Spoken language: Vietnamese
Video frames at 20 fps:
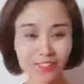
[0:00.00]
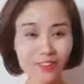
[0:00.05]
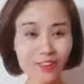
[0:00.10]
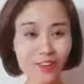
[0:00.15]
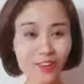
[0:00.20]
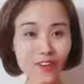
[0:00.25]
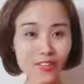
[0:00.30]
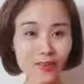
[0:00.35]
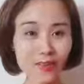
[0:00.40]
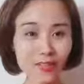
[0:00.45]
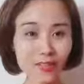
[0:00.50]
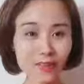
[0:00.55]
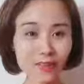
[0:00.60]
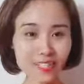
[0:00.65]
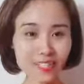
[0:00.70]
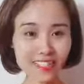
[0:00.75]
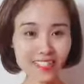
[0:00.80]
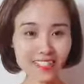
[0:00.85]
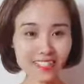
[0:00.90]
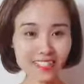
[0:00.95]
Tôi Nguyễn
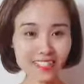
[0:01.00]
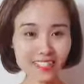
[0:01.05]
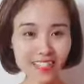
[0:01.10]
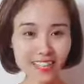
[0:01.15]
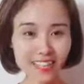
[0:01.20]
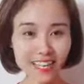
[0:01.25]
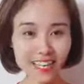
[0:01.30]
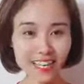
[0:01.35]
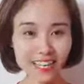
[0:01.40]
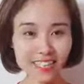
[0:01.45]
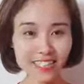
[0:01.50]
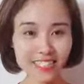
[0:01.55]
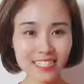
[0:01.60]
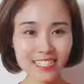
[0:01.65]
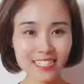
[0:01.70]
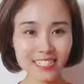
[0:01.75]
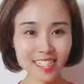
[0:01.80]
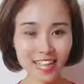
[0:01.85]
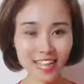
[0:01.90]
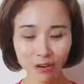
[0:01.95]
Quỳnh Liên
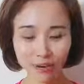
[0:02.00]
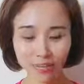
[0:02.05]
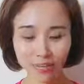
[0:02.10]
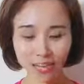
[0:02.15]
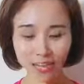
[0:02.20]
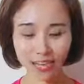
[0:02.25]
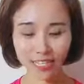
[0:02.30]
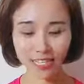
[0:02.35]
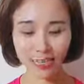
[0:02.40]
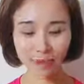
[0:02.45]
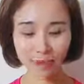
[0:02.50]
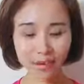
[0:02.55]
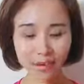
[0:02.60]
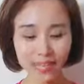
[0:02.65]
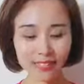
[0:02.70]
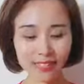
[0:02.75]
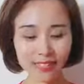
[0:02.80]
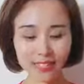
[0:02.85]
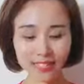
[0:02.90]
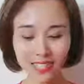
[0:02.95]
xin chào và hẹn gặp
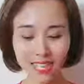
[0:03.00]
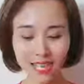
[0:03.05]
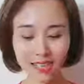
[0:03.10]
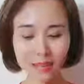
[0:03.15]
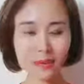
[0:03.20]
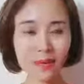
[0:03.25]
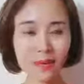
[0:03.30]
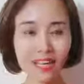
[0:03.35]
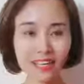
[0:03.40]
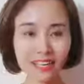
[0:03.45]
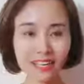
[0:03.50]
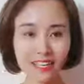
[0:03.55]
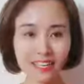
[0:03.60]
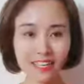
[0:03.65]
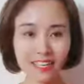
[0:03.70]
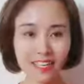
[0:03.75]
lại tất cả các bạn.